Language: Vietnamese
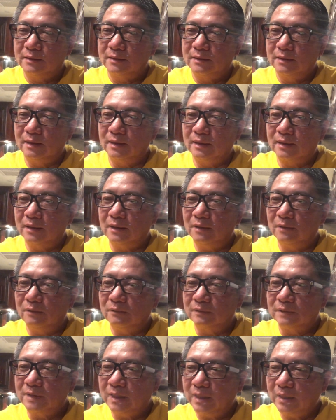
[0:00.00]
lần
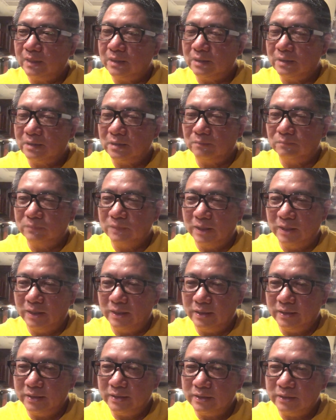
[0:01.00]
đầu tiên trong
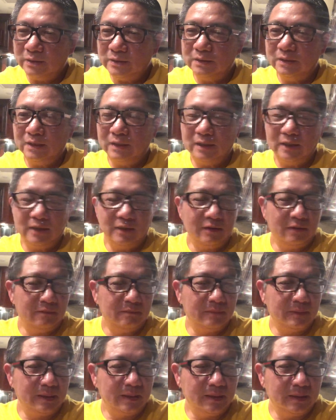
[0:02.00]
đời những người nào
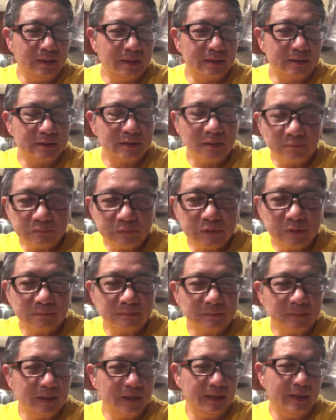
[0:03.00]
mà sống
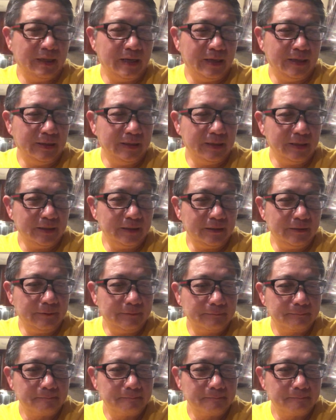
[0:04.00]
trong thời đại này